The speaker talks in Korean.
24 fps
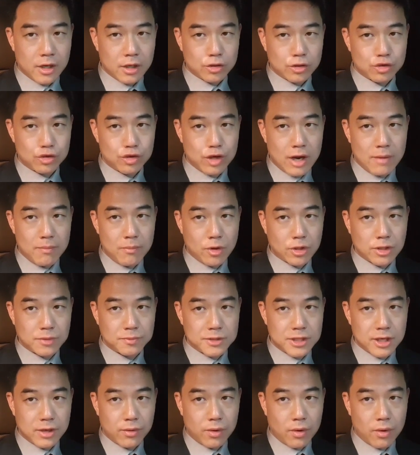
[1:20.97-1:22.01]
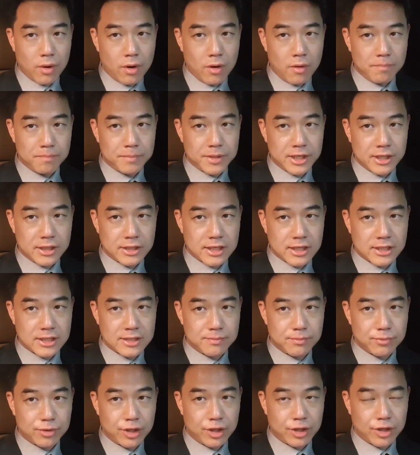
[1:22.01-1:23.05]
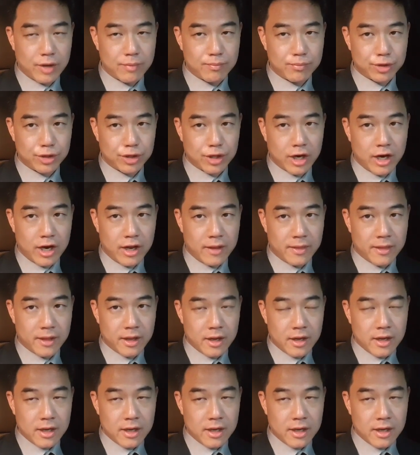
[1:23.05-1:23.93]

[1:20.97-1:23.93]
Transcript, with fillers: 중간 모집책으로 피의자 신분이 된 분들은